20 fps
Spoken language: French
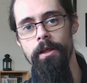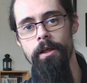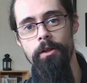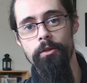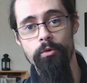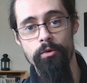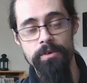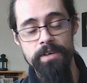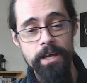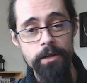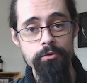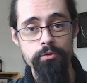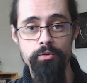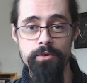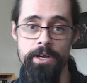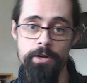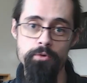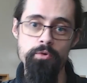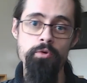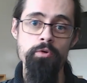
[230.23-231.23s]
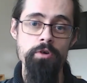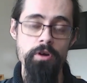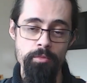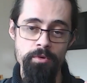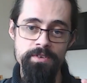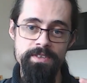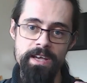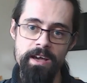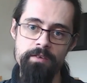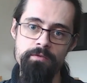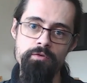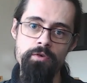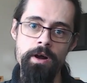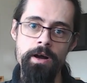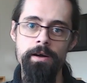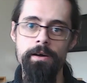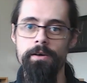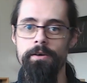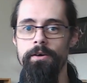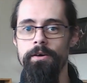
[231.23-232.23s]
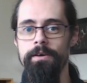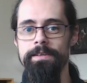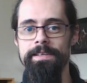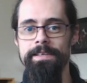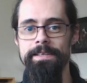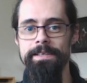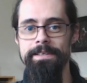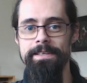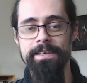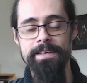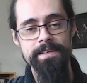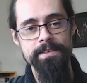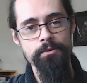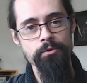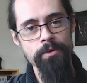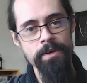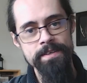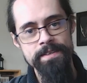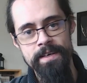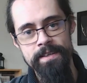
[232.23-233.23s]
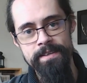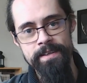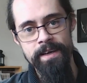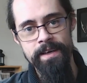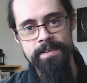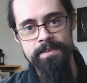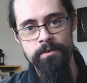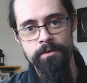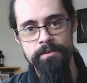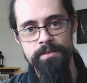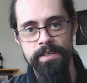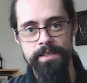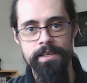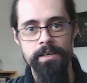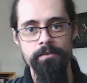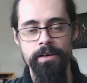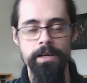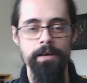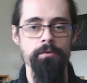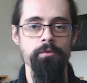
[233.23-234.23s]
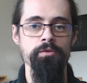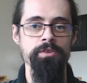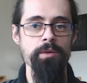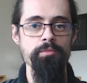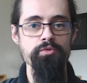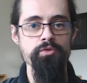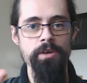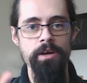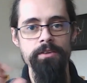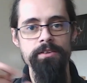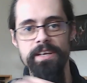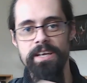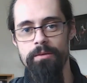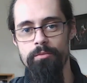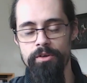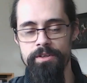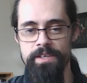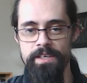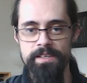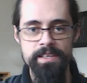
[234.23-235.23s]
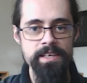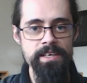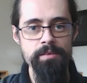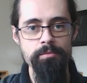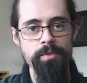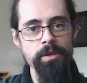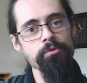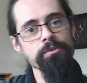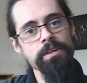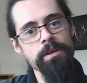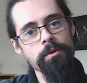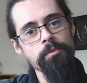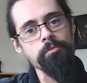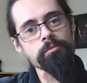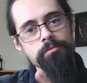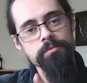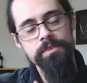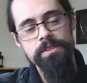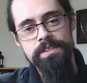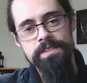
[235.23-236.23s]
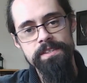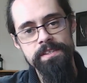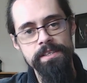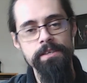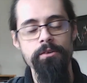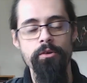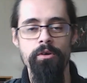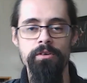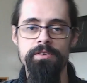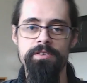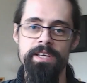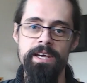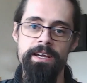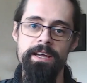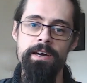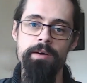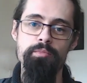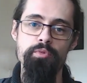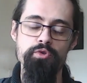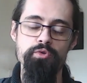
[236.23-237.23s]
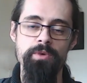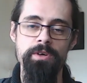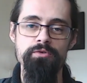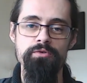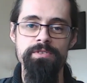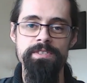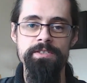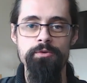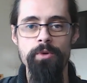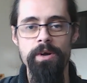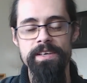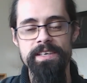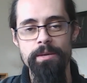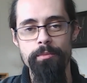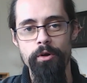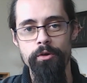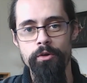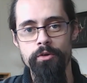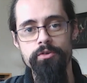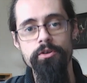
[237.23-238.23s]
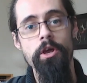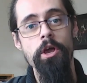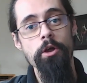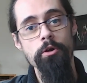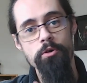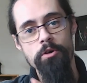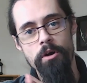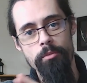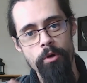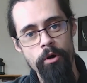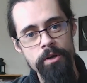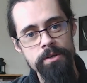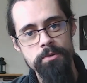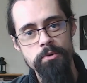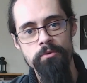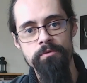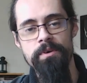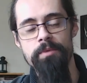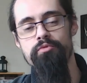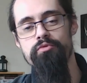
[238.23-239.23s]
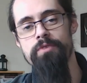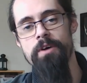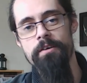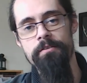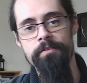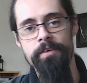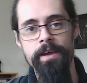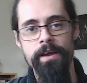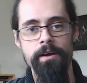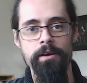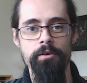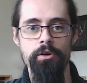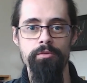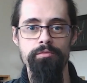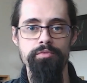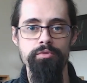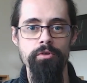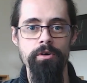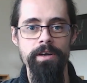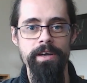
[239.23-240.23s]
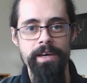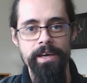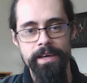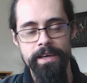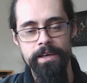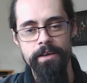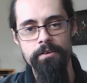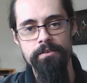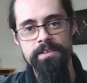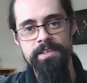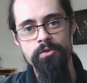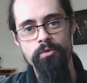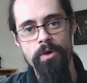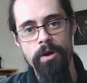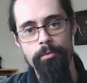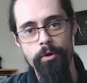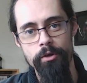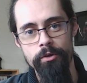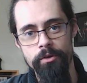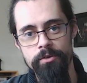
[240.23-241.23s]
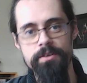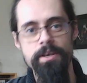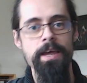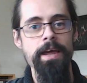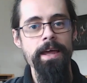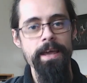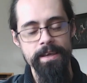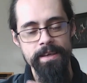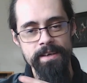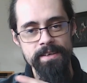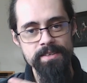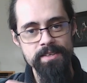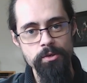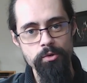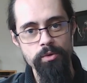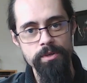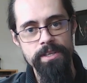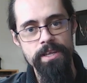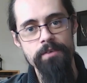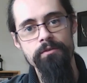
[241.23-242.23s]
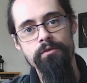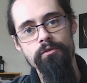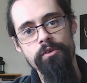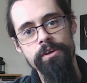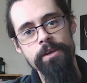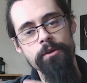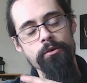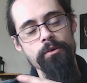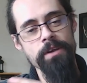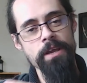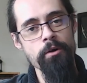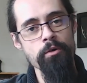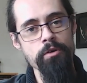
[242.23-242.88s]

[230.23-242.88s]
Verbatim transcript: Donc là, tout d'un coup, on commence à avoir euh, des, questions assez intéressantes. C'est-à-dire, voilà, on a besoin d'éléments techniques, mais on a ici, dans ce cas-là, besoin d'une histoire qui est prenante. Comment est-ce qu'on va pouvoir faire euh, pour créer une histoire prenante Et ainsi de suite. Et vous voyez que là, on